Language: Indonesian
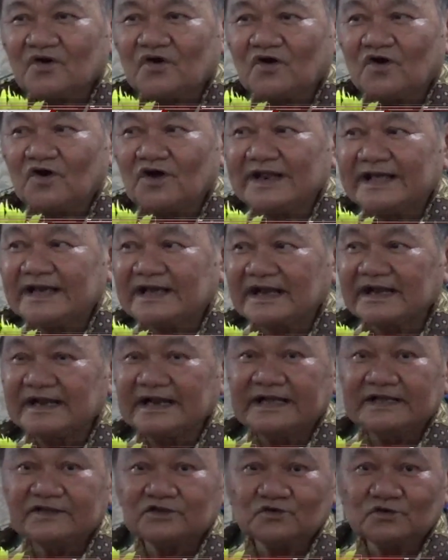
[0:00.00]
Oleh
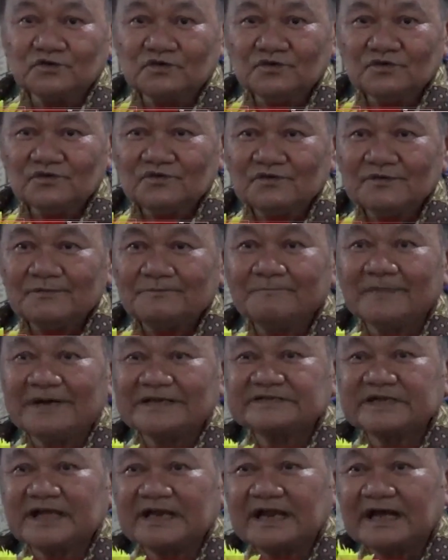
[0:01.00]
karena itu,
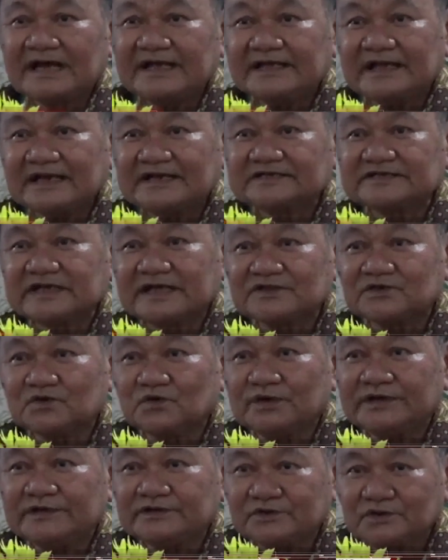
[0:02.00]
masalah yang satu
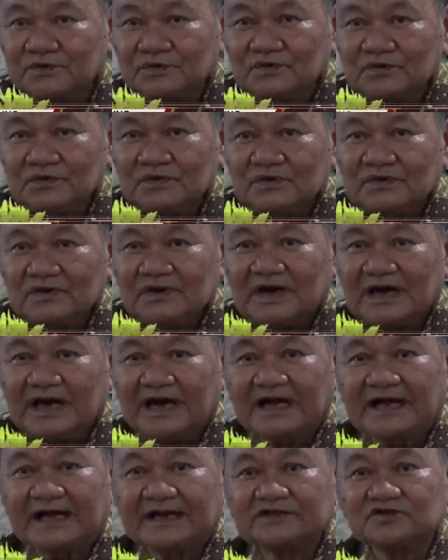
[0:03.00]
itu
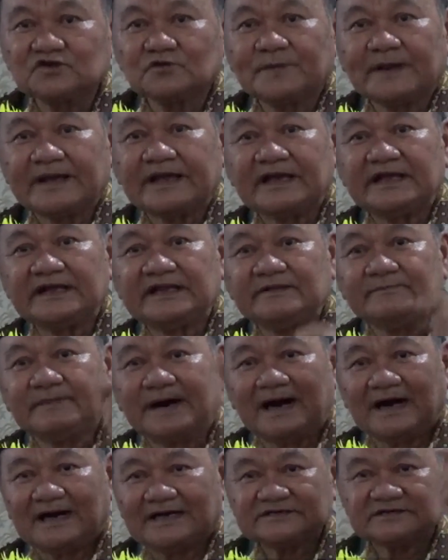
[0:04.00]
agar supaya
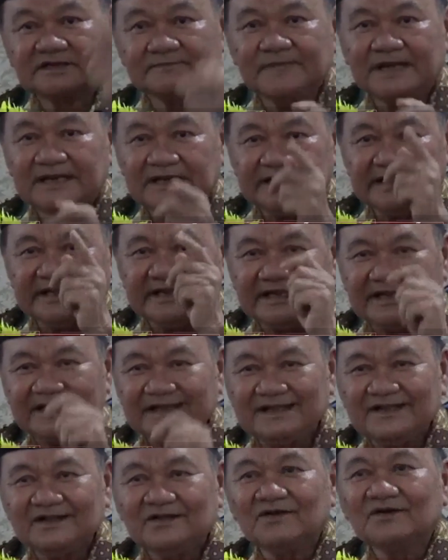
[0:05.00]
dibahas
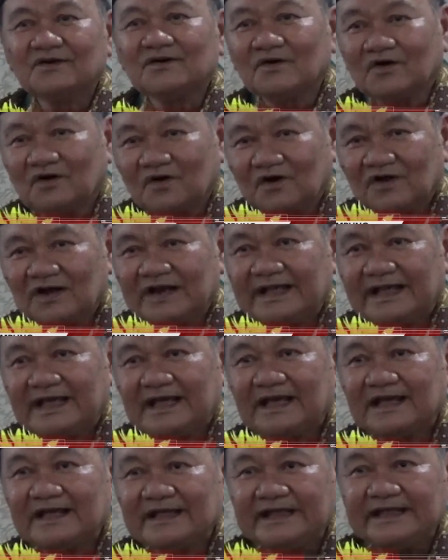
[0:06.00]
kembali
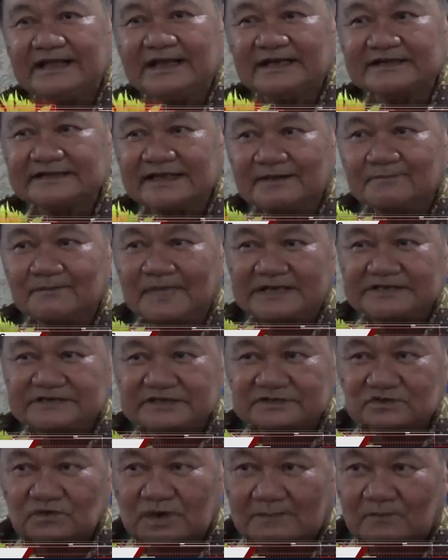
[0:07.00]
oleh Ikatan
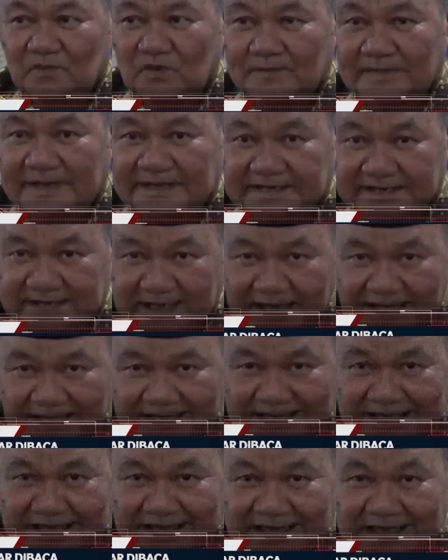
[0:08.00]
Mahasiswa Muhammadiyah
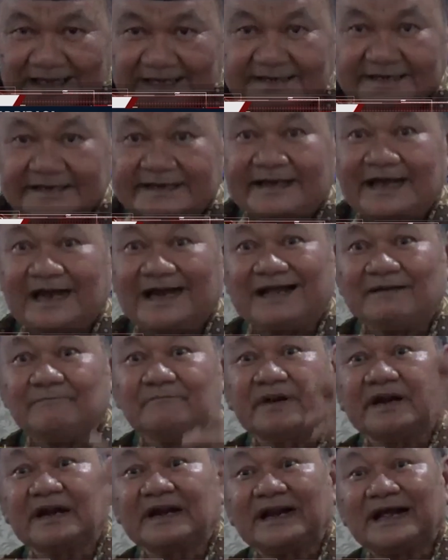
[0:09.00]
di
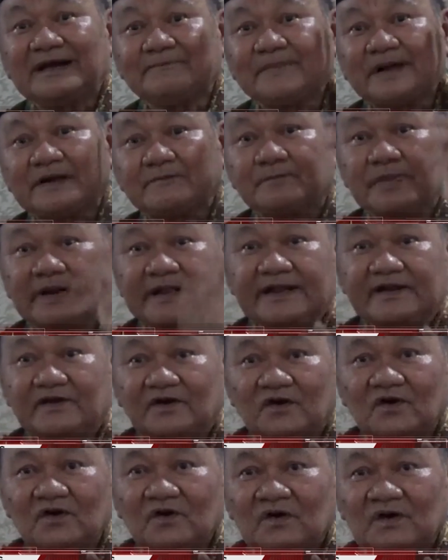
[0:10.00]
dalam rapat
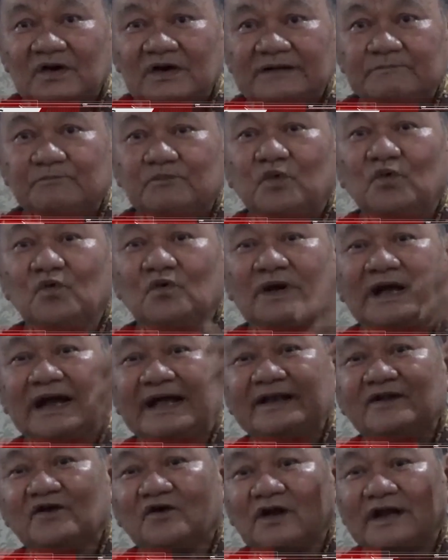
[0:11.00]
pleno
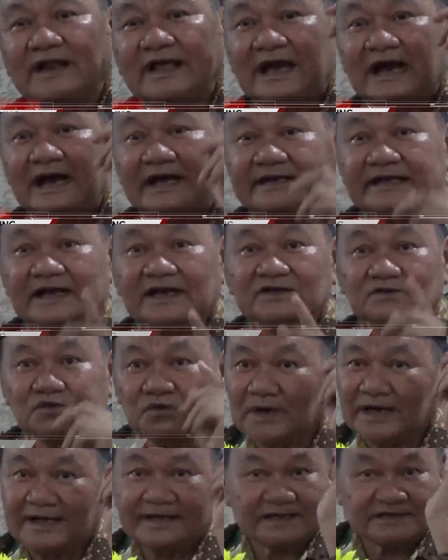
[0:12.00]
bukan oleh hanya
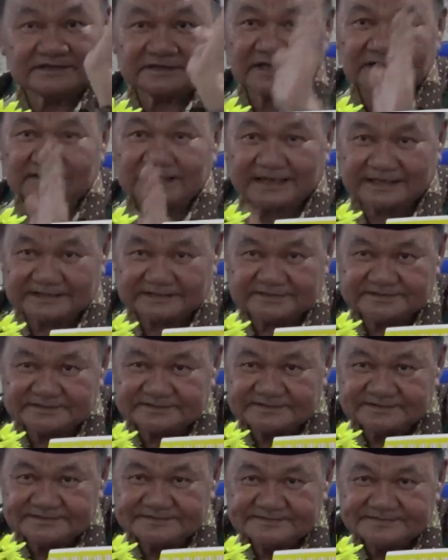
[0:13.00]
ketua dan
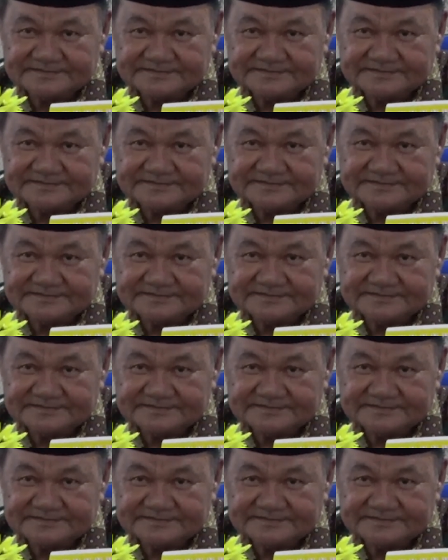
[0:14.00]
sekretaris.